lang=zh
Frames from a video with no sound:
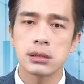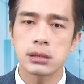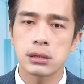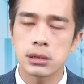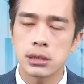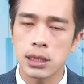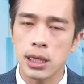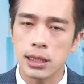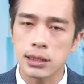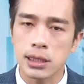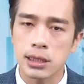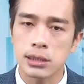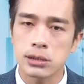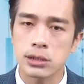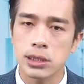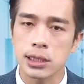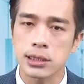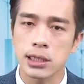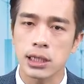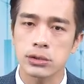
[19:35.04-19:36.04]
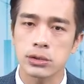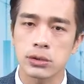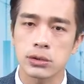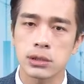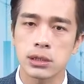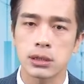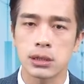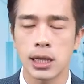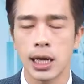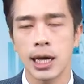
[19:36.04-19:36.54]
这两天向下修
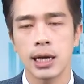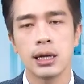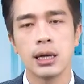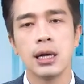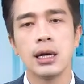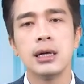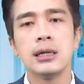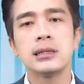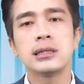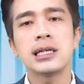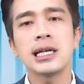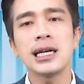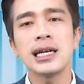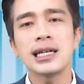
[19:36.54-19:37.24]
正，来这